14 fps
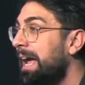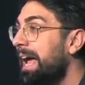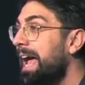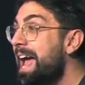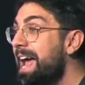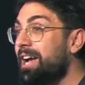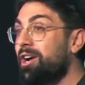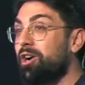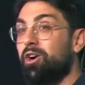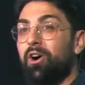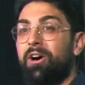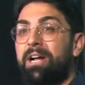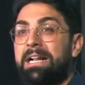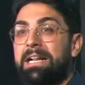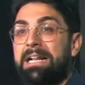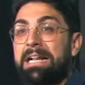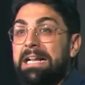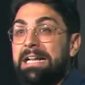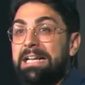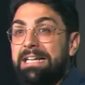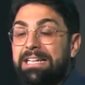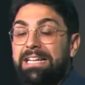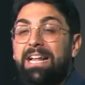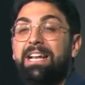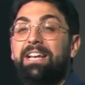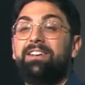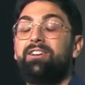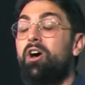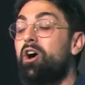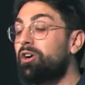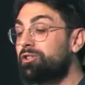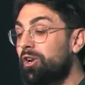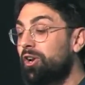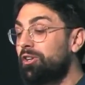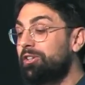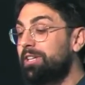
Ecco, nel rotolo del